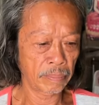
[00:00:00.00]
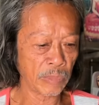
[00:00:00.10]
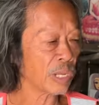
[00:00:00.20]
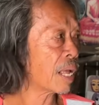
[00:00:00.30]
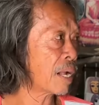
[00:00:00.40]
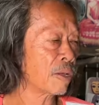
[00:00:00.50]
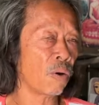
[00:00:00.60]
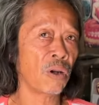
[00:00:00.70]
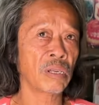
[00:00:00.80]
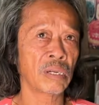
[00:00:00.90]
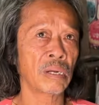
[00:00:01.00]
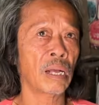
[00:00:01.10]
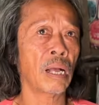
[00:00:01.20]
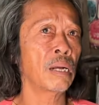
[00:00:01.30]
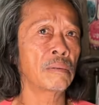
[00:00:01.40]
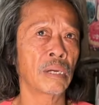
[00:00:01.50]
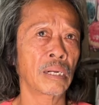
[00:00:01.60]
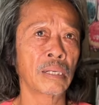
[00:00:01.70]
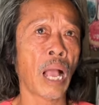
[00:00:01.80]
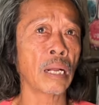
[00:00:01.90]
những nhà nhỏ nhưng nó ở cũng
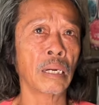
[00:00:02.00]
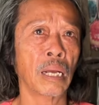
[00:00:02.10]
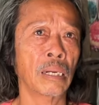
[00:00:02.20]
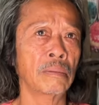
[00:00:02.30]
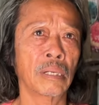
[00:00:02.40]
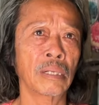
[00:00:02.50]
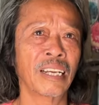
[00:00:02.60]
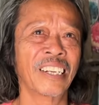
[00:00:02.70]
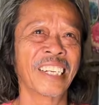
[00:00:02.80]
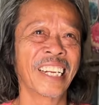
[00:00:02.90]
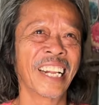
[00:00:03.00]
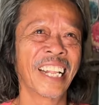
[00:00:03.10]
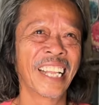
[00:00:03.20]
được chặt ở được dạ.